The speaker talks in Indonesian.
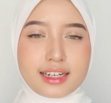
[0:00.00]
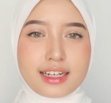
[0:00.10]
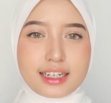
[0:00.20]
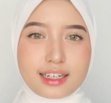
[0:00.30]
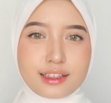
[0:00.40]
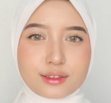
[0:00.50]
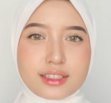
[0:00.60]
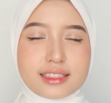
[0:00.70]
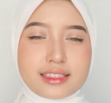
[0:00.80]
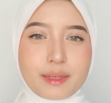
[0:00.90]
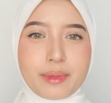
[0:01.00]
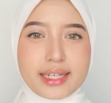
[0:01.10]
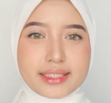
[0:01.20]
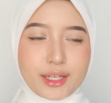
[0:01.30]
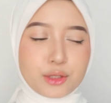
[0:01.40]
Dan kalau udah selesai
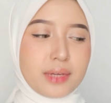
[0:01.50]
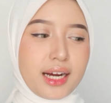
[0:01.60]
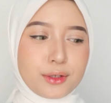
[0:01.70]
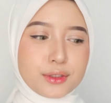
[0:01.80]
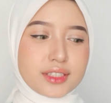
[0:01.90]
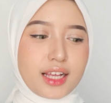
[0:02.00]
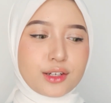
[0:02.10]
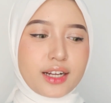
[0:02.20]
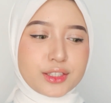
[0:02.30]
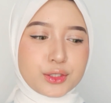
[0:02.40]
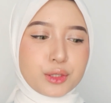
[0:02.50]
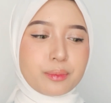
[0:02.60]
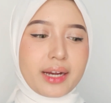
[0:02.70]
pakai serum, aku selalu lanjut